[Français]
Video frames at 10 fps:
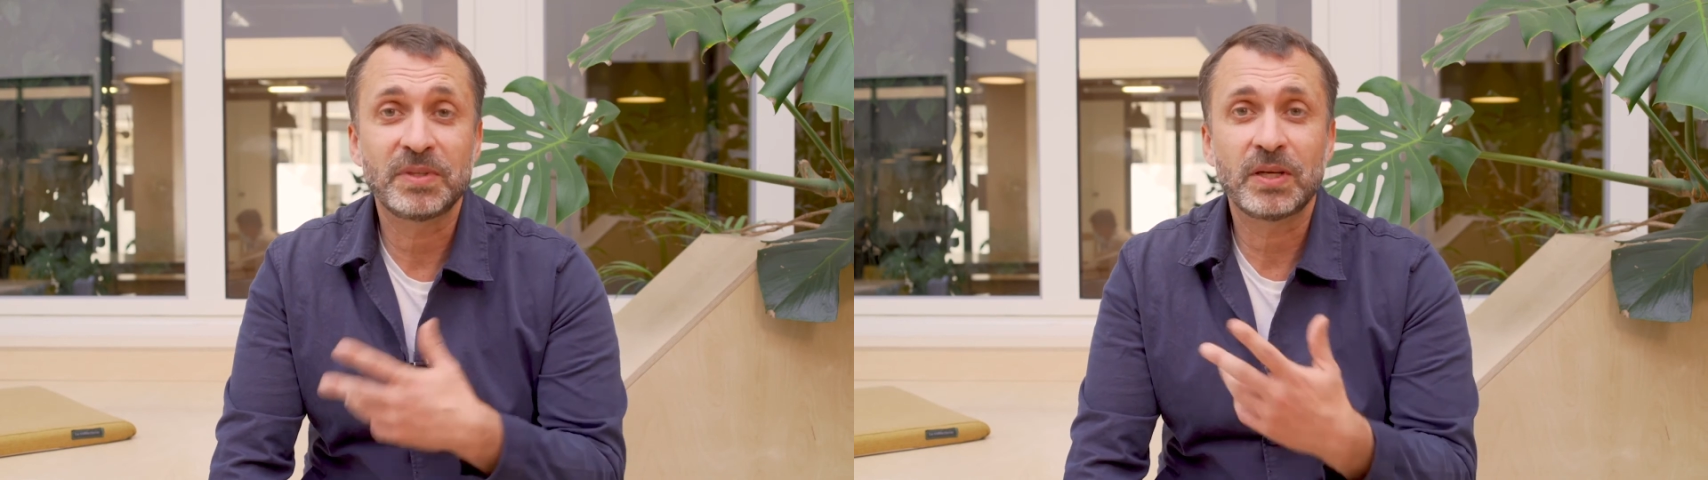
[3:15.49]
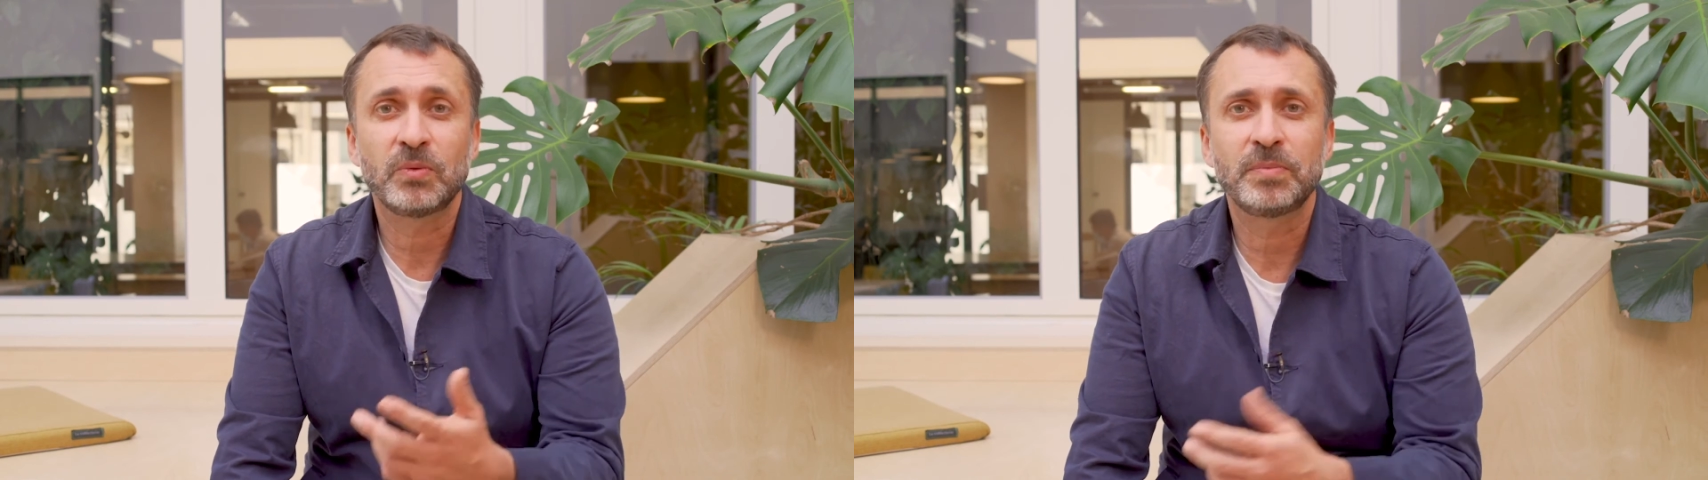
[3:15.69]

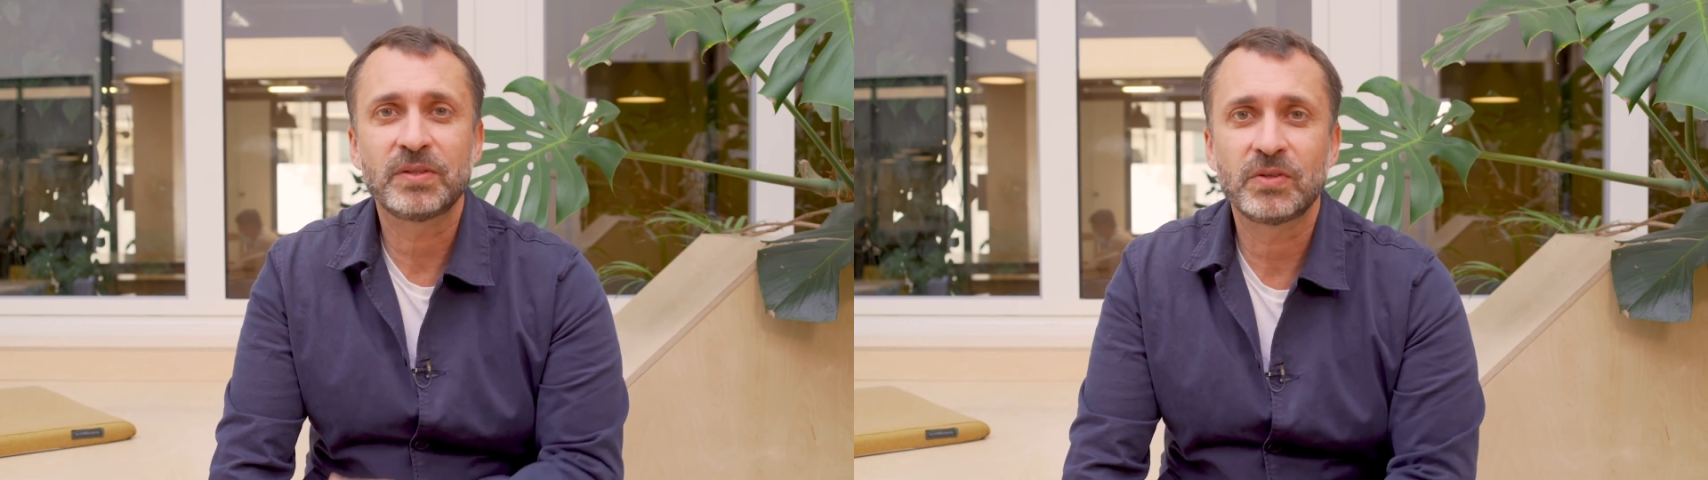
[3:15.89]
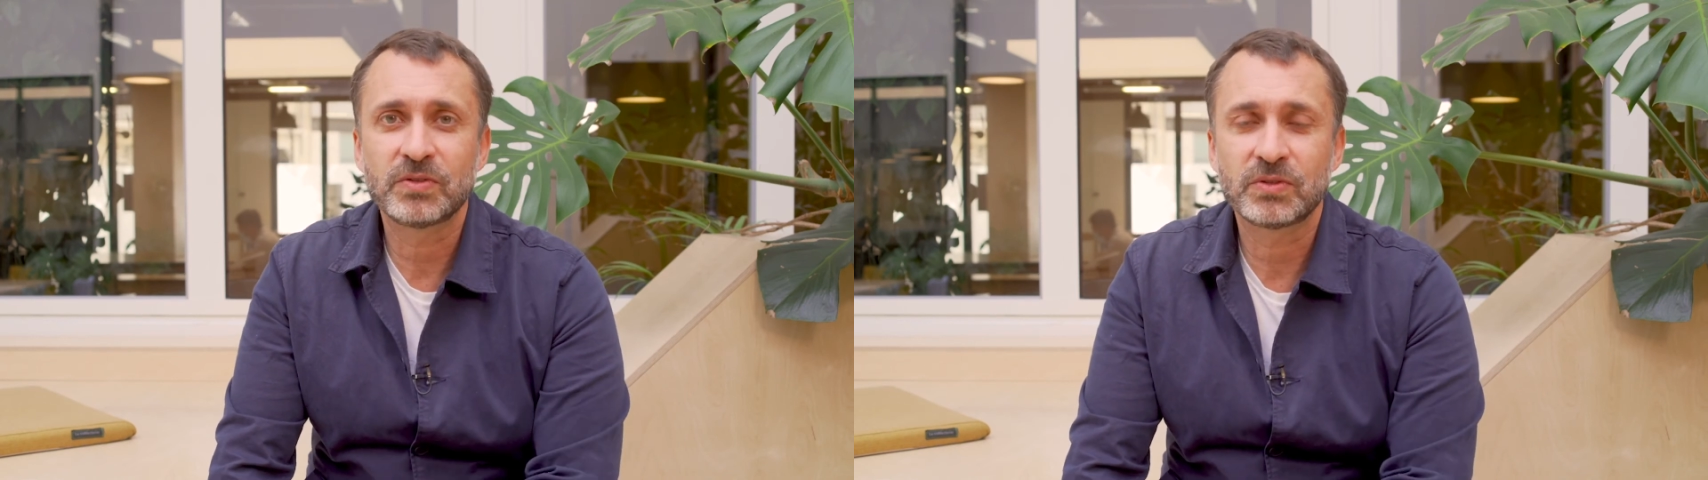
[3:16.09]

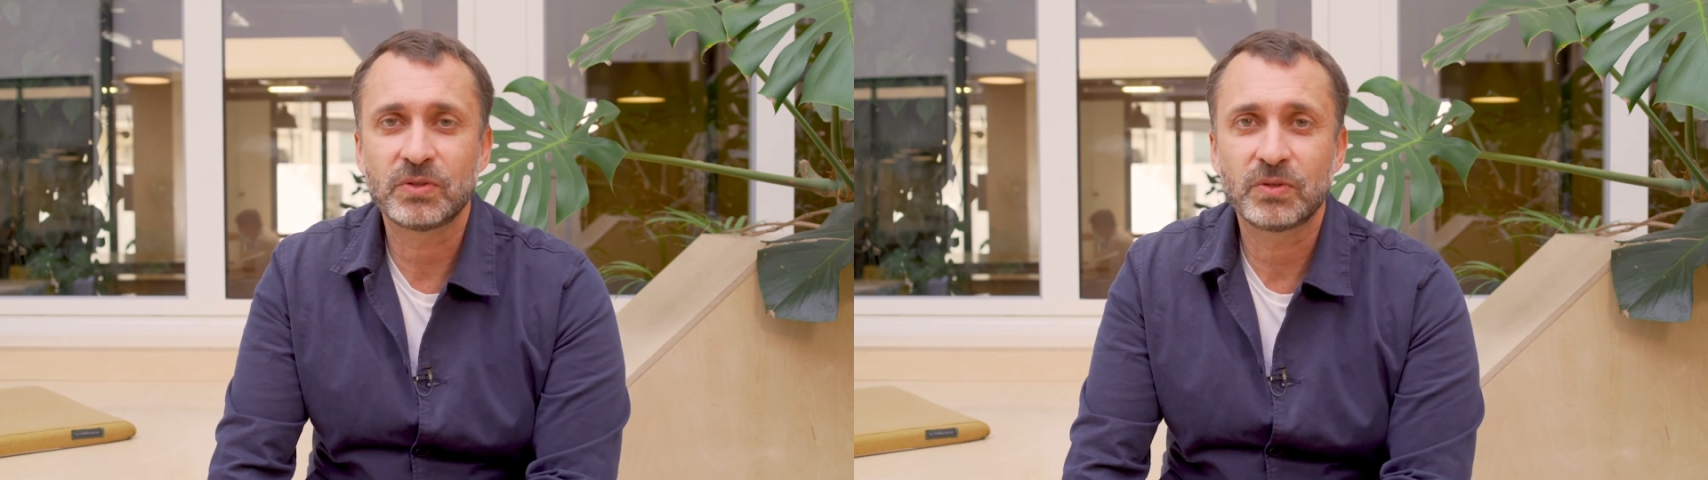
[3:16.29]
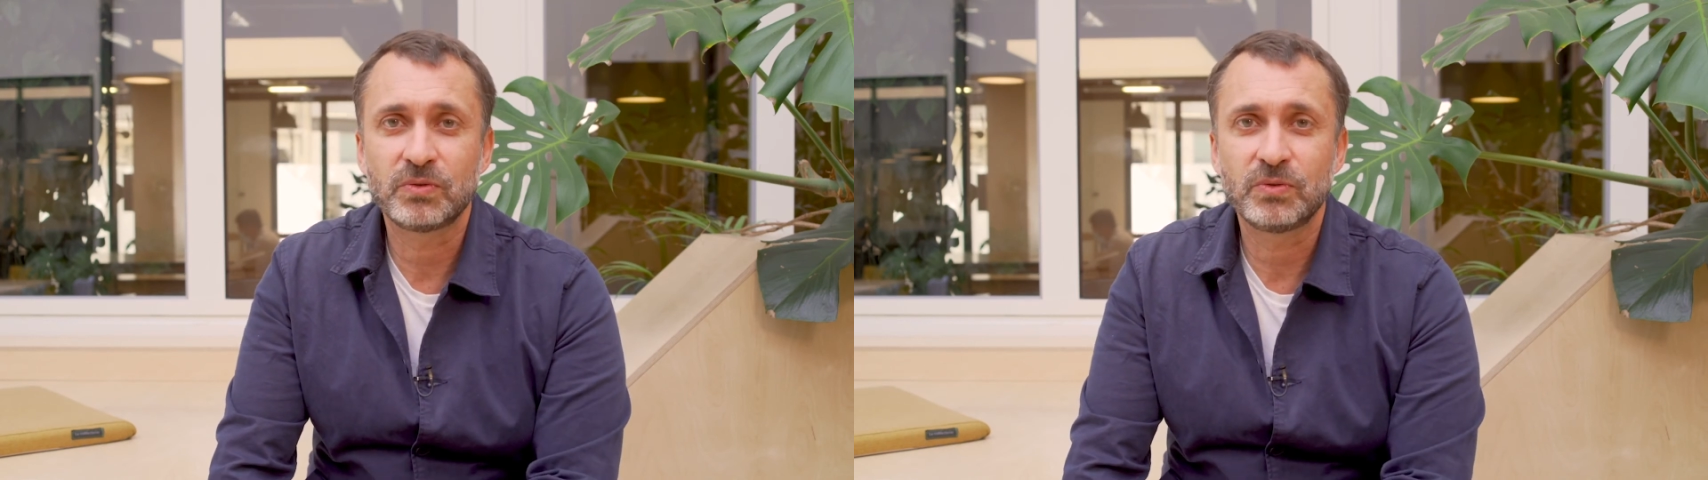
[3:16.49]
métacompétences
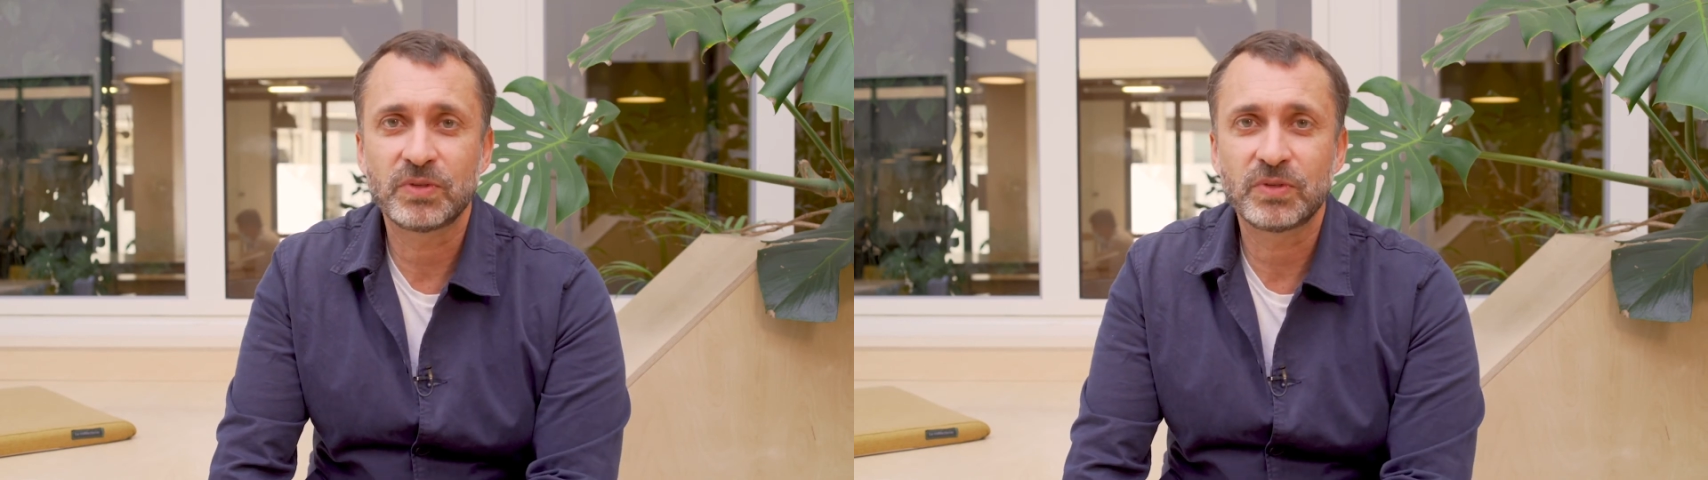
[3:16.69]
d'une